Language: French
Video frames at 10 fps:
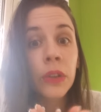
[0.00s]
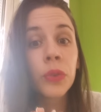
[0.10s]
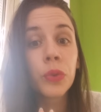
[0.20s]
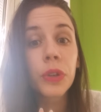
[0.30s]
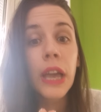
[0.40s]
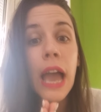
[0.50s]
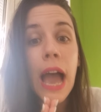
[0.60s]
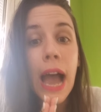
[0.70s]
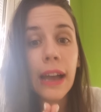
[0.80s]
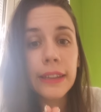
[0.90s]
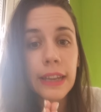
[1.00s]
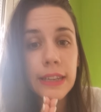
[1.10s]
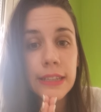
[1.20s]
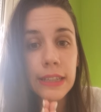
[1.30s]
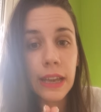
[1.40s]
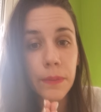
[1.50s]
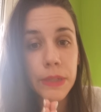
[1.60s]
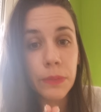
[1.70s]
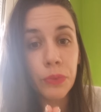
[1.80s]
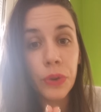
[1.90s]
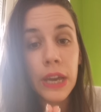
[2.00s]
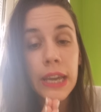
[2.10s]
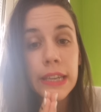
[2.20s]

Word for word: Donc, analysez un petit peu.